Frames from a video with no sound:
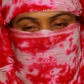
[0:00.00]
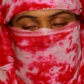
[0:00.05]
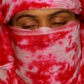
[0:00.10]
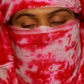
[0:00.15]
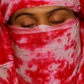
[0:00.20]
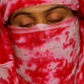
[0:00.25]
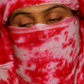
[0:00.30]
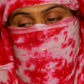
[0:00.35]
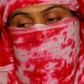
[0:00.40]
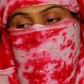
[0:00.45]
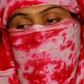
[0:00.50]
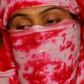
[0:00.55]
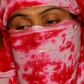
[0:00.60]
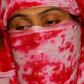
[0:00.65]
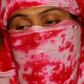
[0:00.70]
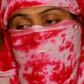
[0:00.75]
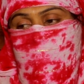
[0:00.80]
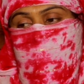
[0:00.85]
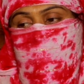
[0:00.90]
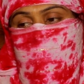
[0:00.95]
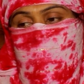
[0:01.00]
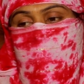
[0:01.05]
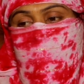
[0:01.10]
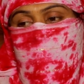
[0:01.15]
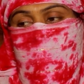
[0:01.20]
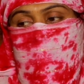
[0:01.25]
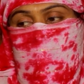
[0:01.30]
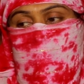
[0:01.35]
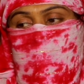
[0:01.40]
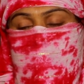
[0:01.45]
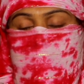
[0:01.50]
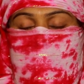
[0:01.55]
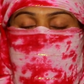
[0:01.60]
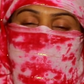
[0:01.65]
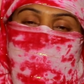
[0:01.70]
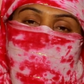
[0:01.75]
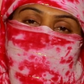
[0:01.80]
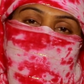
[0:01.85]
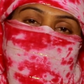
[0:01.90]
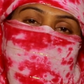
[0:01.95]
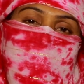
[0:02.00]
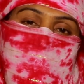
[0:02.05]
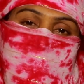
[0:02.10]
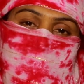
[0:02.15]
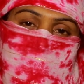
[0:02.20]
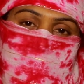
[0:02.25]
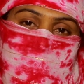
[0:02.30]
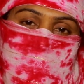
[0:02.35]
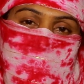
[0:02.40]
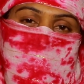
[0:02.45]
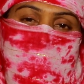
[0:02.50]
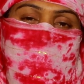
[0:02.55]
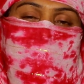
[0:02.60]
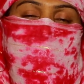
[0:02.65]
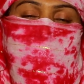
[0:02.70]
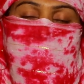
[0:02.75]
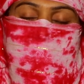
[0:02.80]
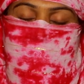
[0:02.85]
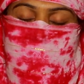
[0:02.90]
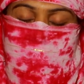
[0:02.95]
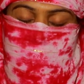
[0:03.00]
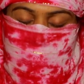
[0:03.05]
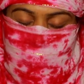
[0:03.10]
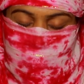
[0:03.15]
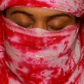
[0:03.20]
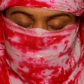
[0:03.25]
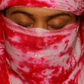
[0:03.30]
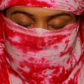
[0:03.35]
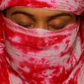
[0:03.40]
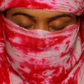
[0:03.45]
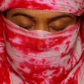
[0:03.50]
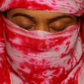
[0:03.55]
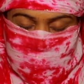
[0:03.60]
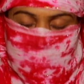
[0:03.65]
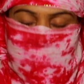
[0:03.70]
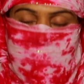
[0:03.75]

মানে যে যেমন পারে সেমনই বলতাছে আর আমি খালি চুপ করে